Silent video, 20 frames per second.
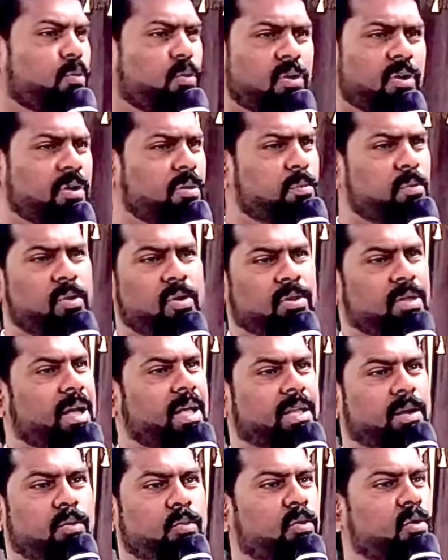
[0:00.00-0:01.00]
ஒருபோதும்
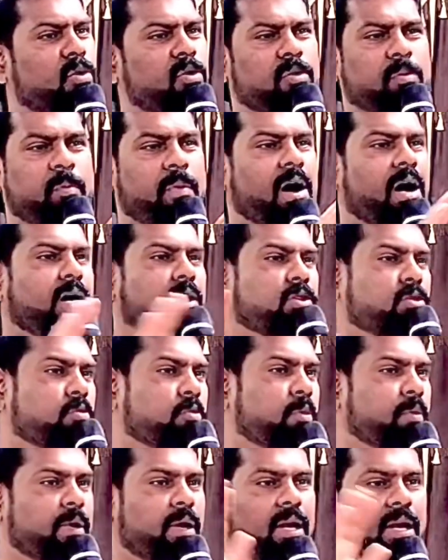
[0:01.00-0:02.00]
அதில் ஒரு
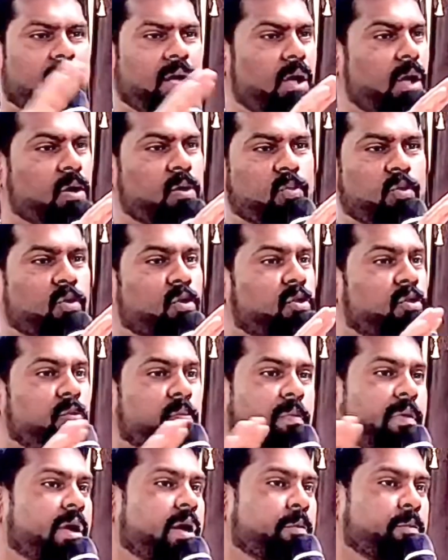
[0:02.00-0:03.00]
மகத்துவமும் இல்லை ஒரு
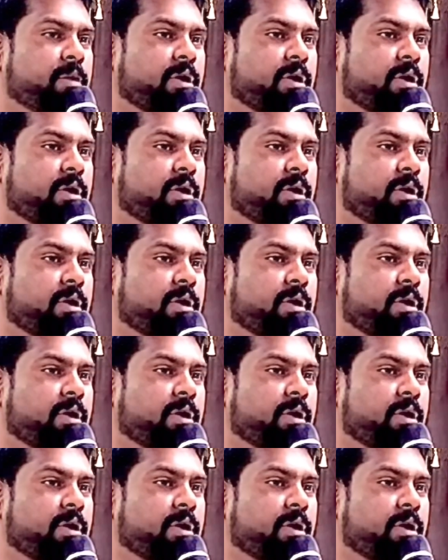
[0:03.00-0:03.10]
மேன்மை